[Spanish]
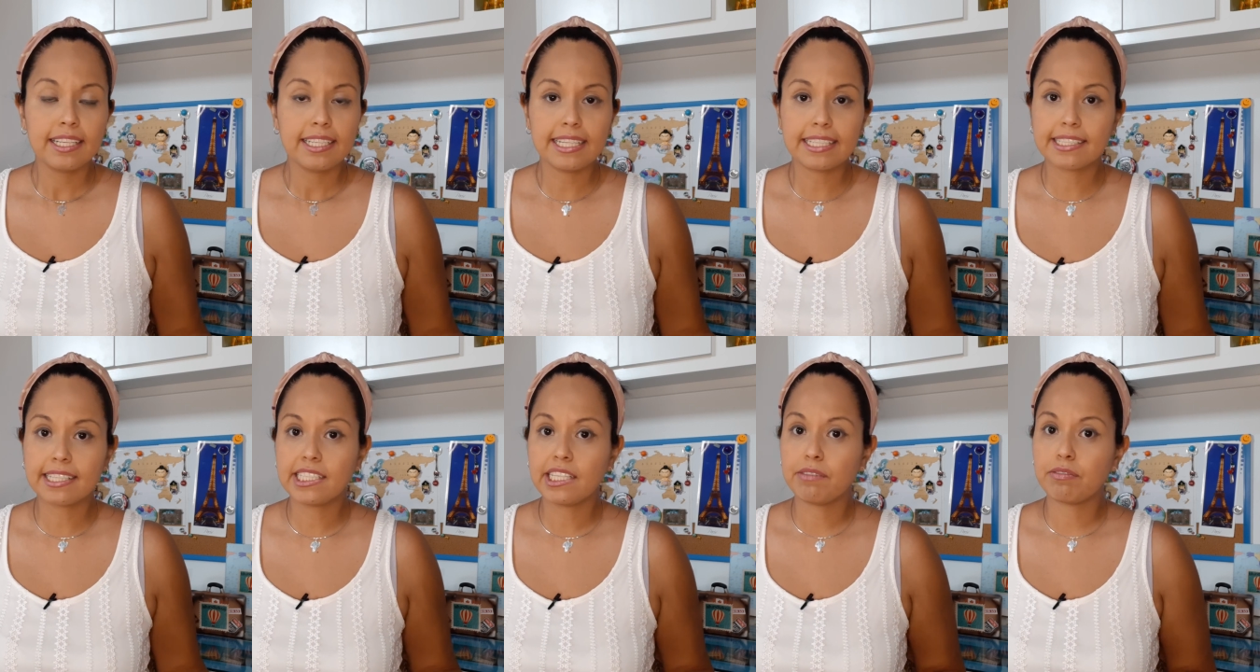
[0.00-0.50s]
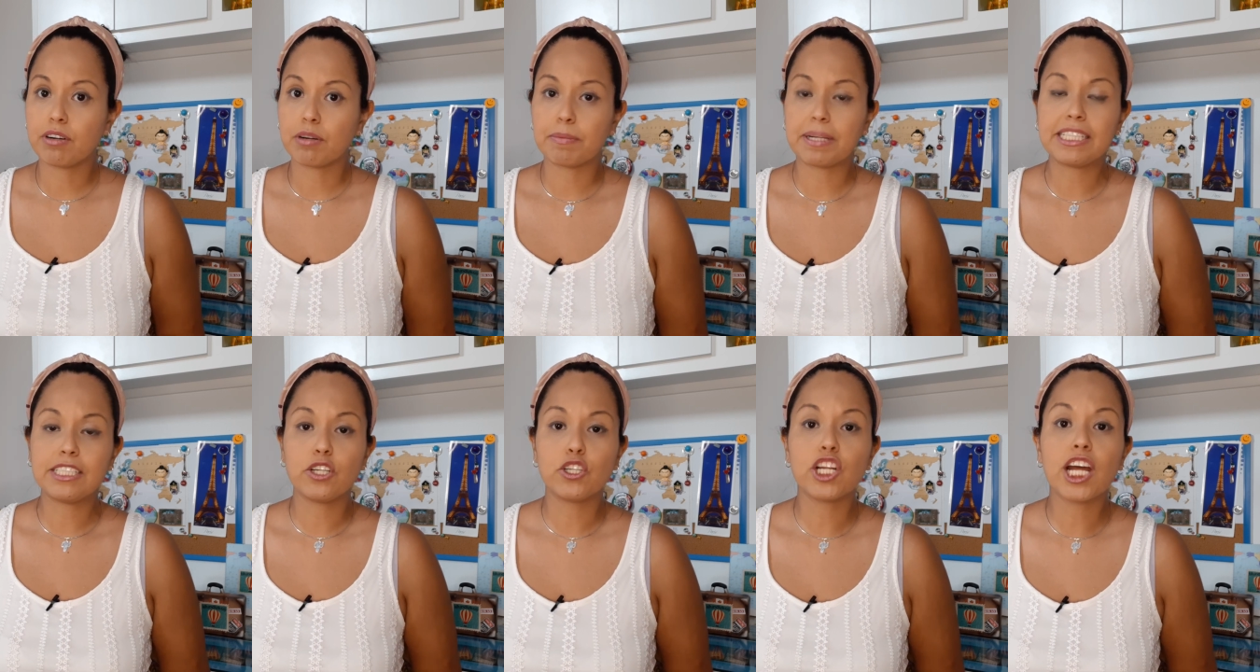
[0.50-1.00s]
Y esta es
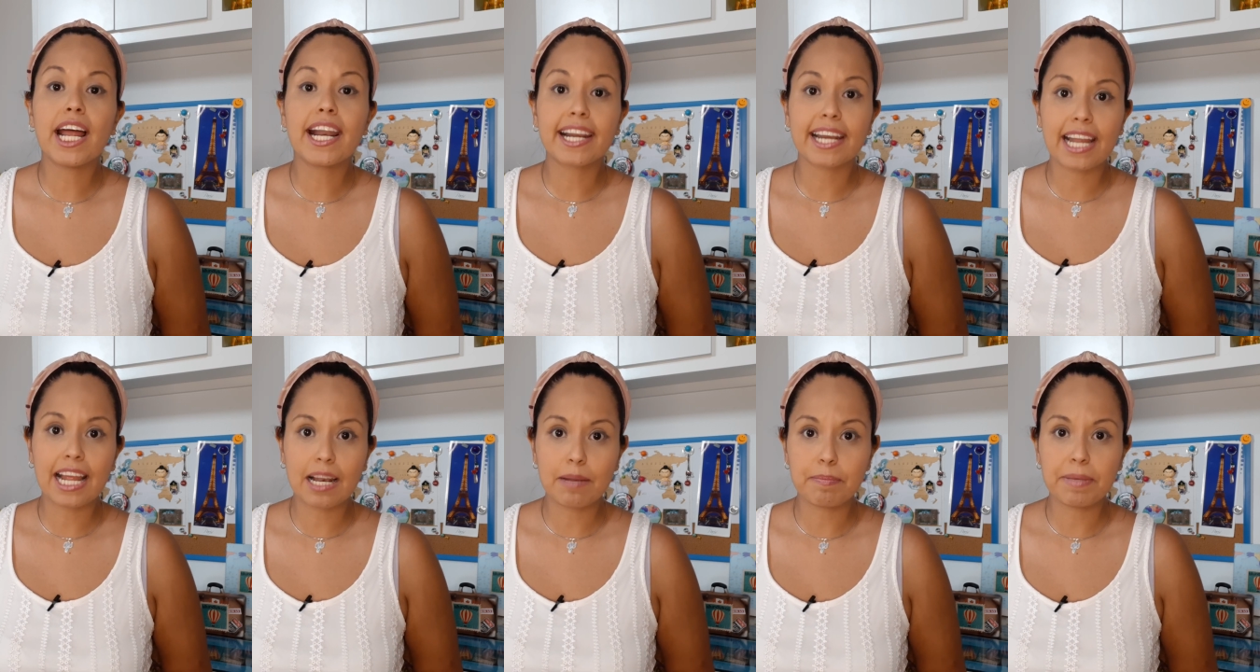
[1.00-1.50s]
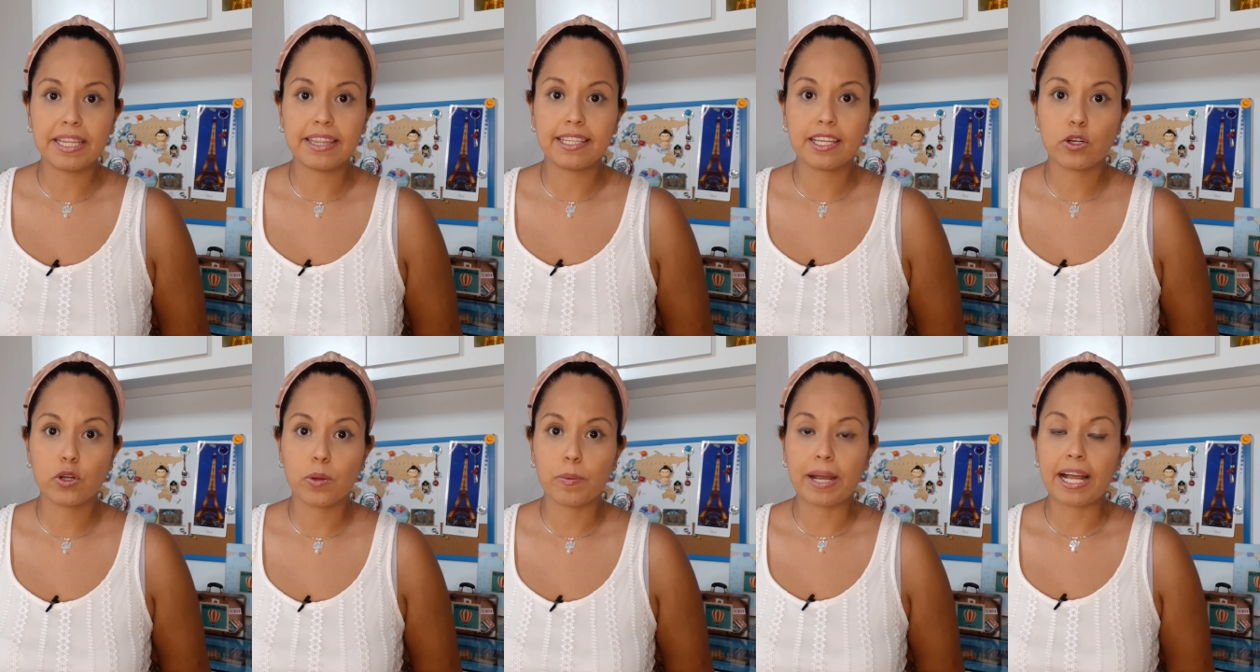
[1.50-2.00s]
información
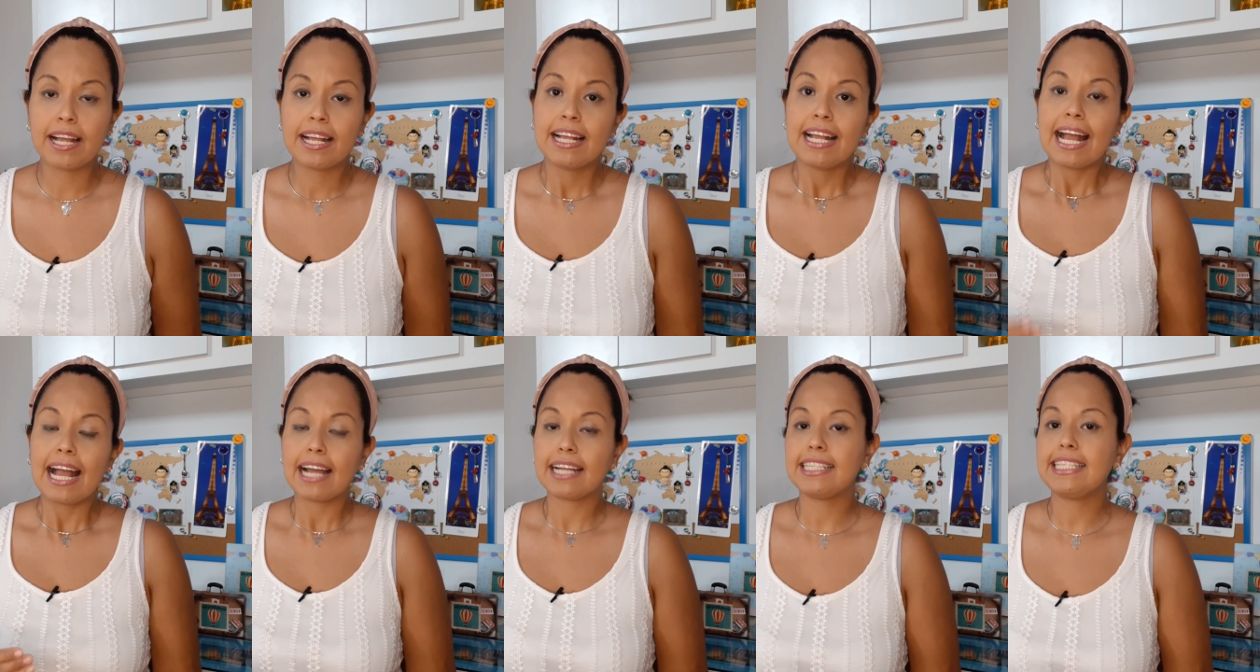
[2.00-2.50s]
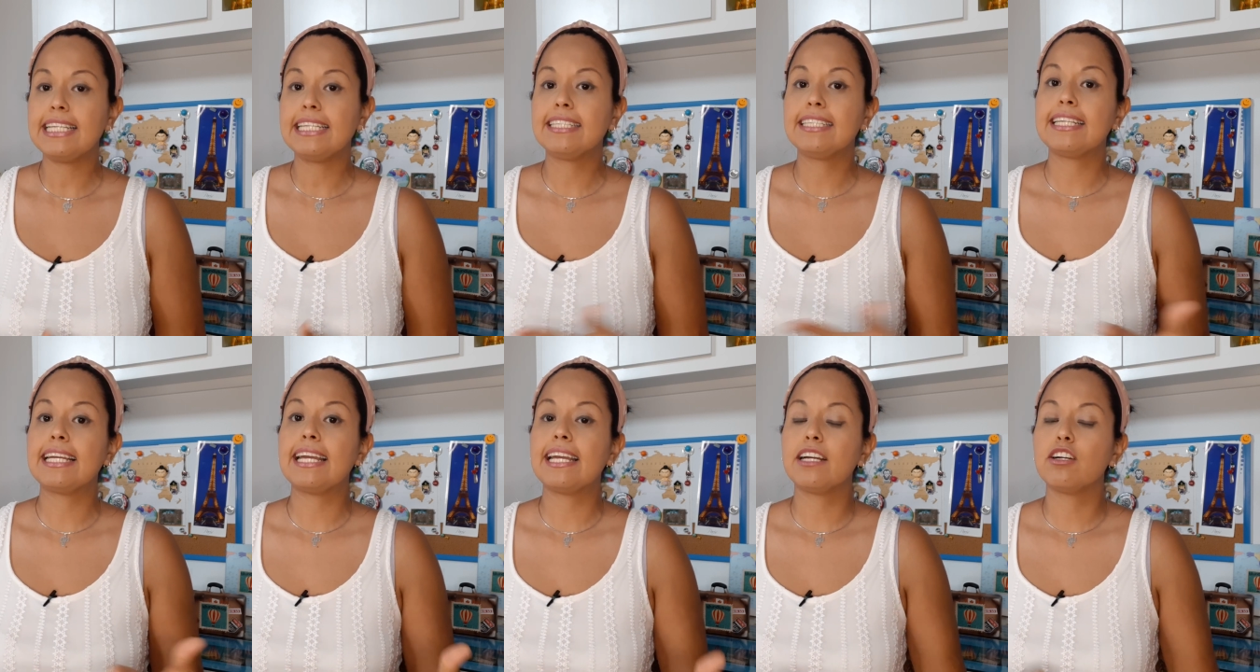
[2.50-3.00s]
realmente nueva,
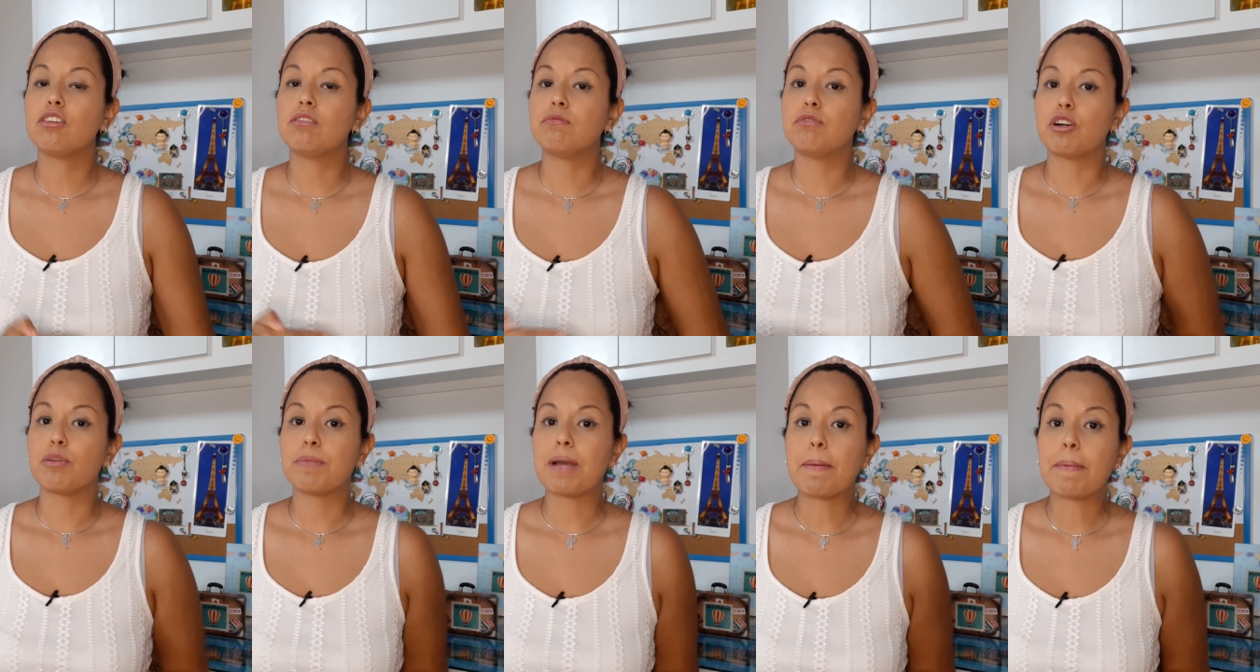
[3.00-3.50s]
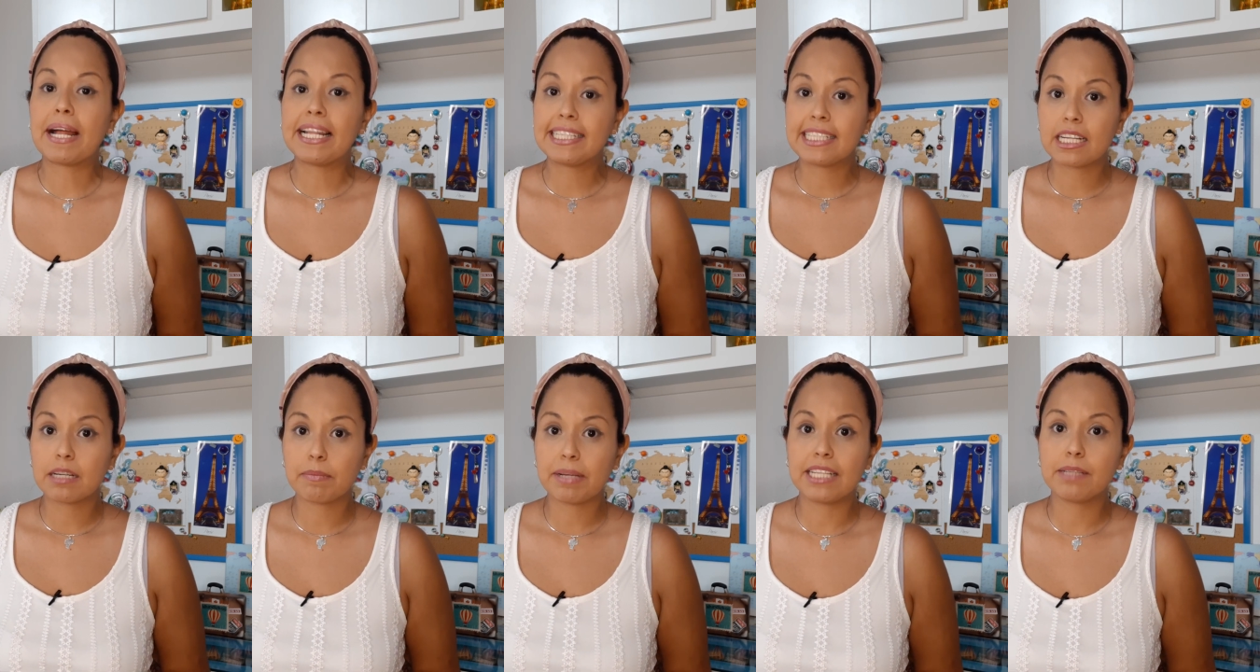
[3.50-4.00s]
así que conforme
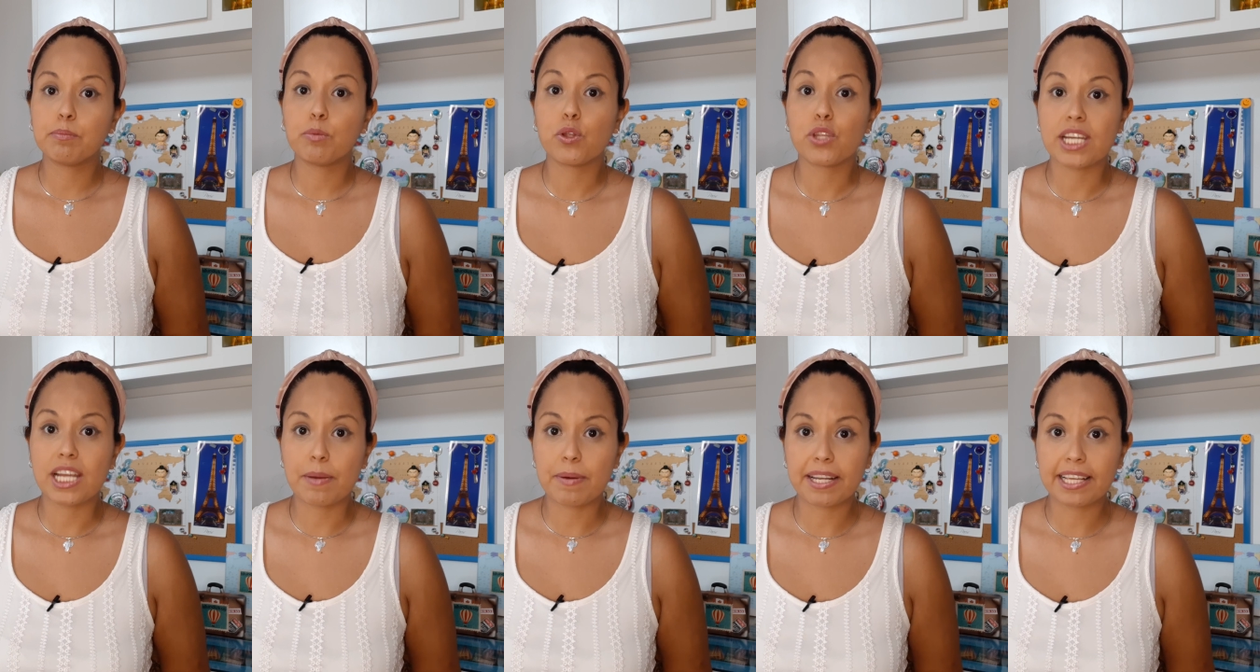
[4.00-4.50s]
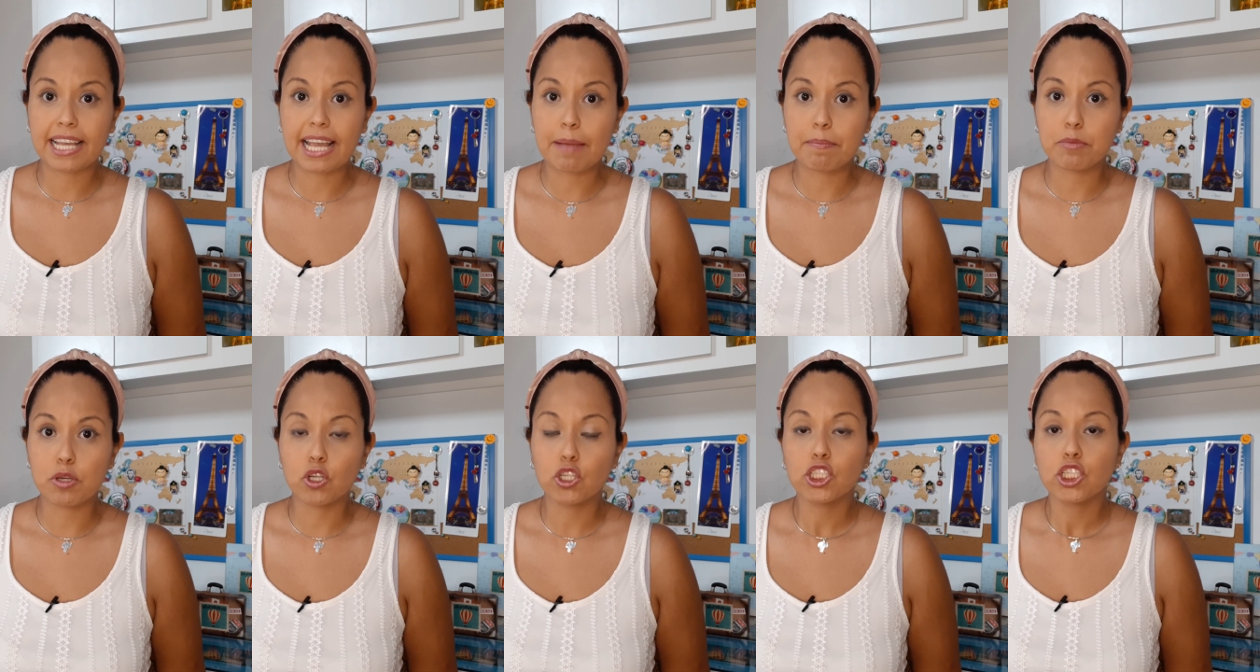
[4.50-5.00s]
avance el mes podría haber
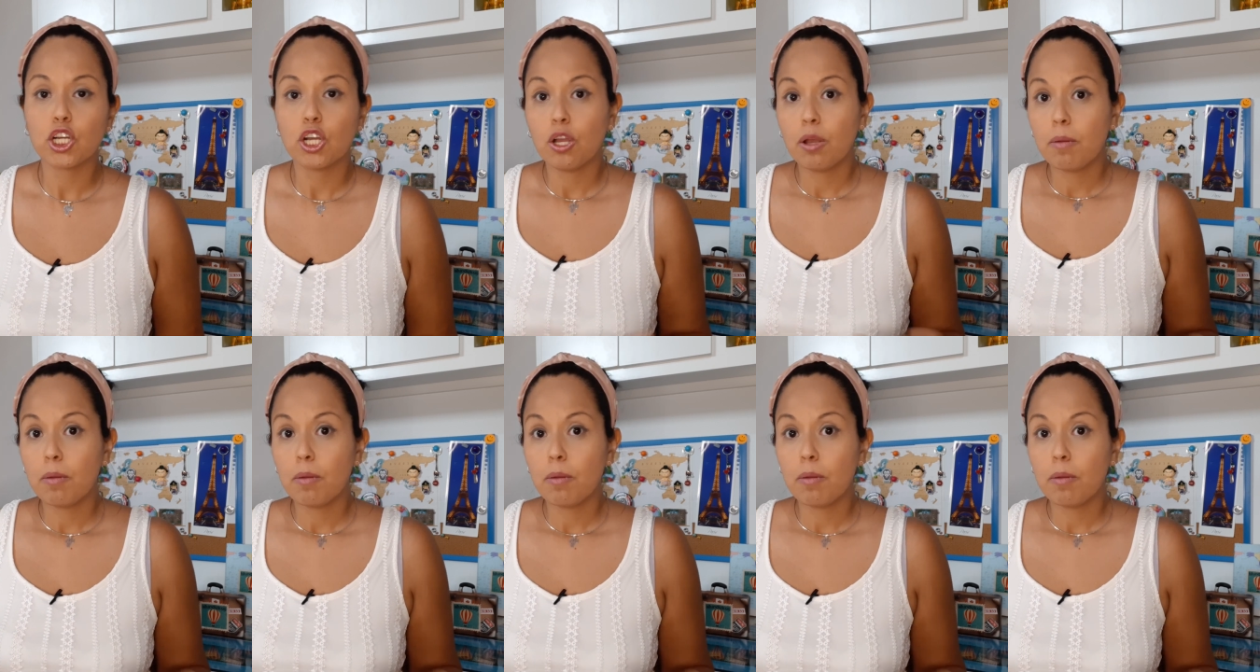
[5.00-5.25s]
cambios